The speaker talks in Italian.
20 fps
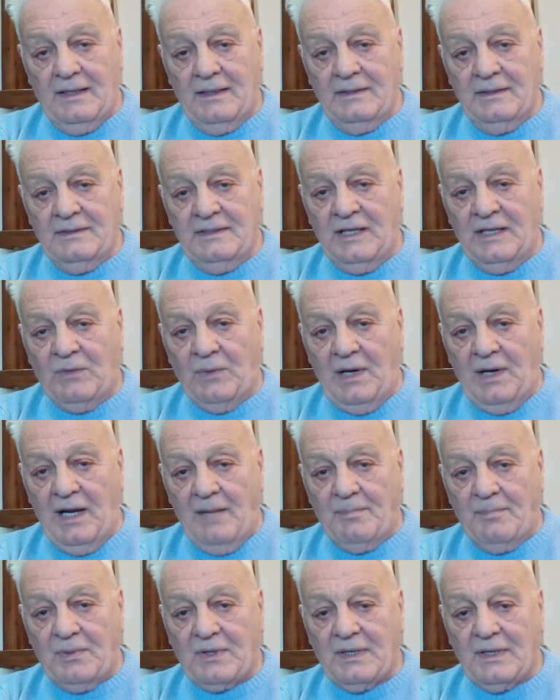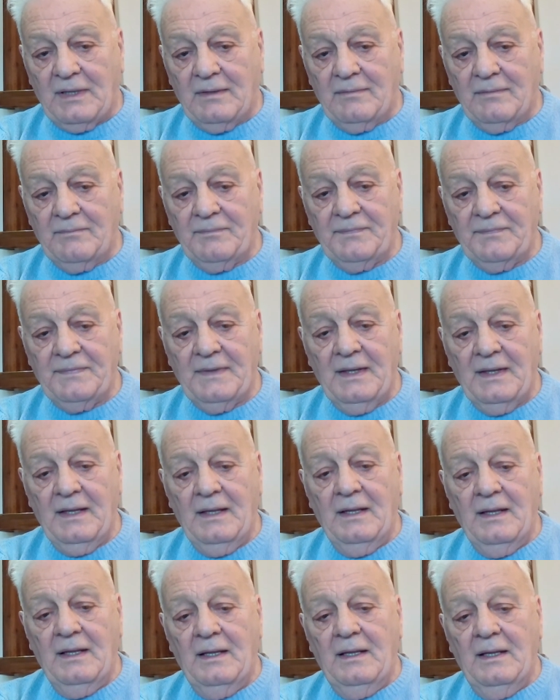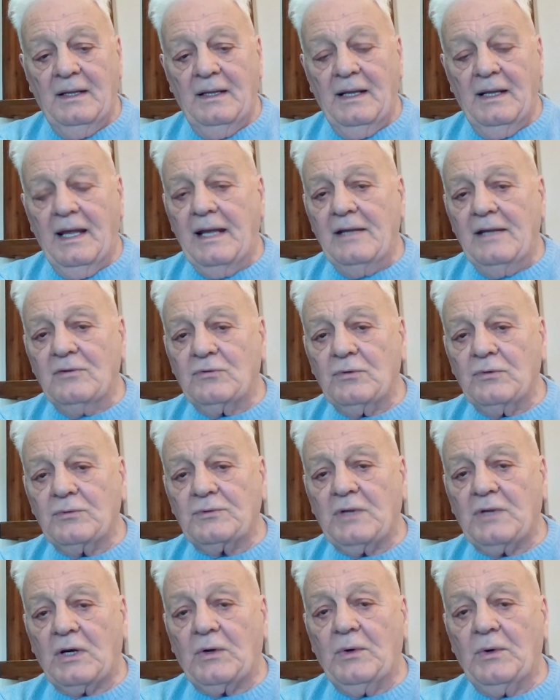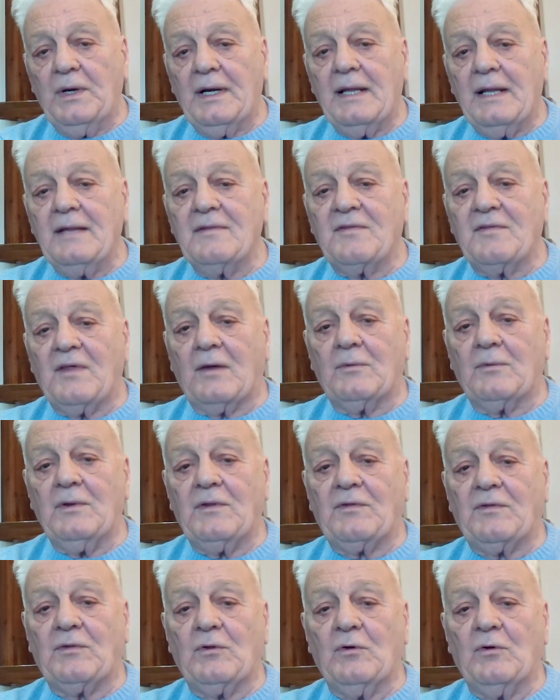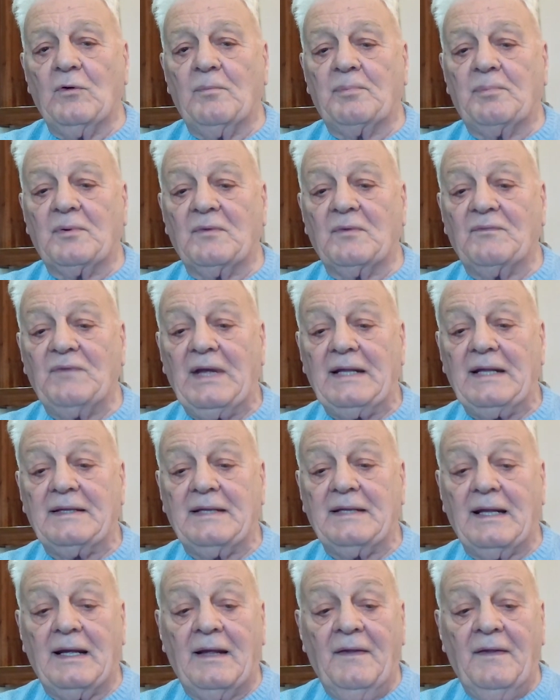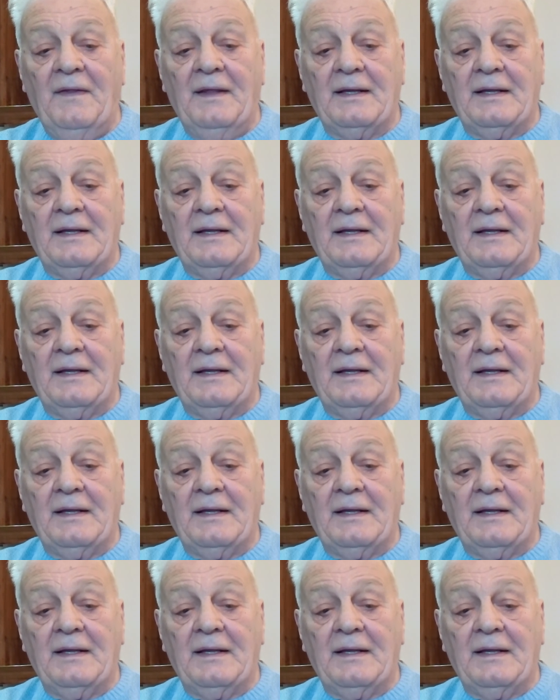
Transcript: di quell'epoca. E in tutta coerenza questo profeta